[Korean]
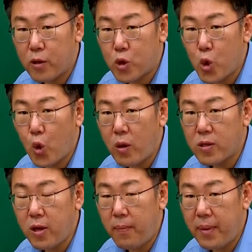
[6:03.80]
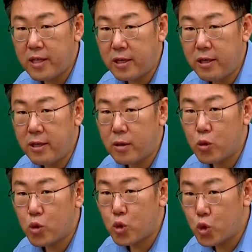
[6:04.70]
소격서의 폐지는
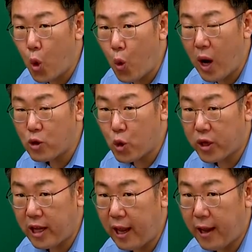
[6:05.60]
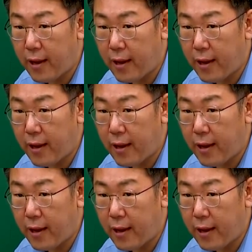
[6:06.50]
조광조 때